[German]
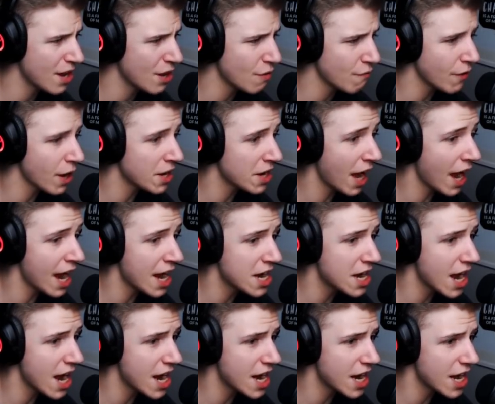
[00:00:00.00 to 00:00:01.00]
lauf. Ah, nein,
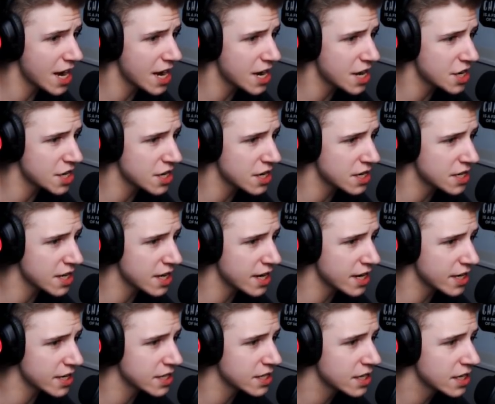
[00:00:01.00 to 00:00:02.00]
nein, nein, ich, sehe
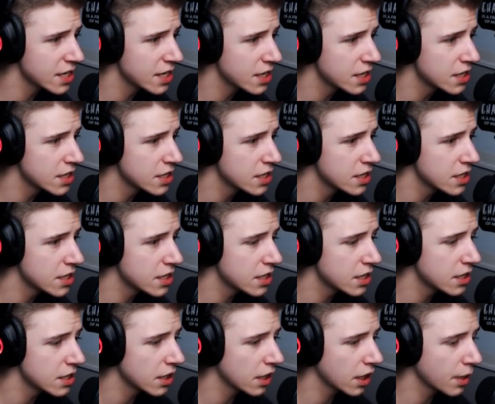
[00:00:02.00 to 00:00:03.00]
nichts.
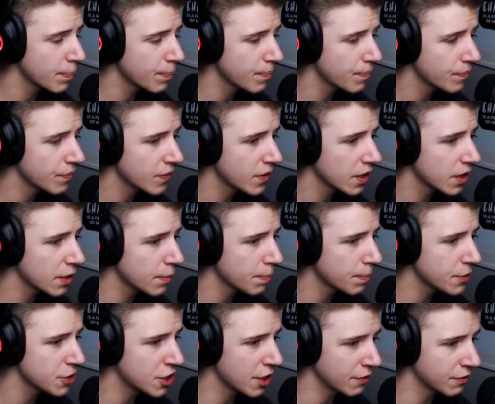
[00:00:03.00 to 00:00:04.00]
Ripp, ripp,
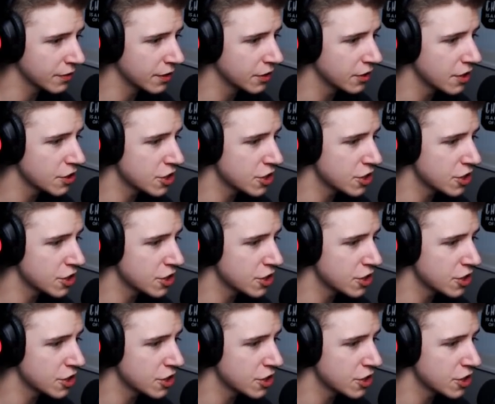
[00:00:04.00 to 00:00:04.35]
ich schaff's nicht,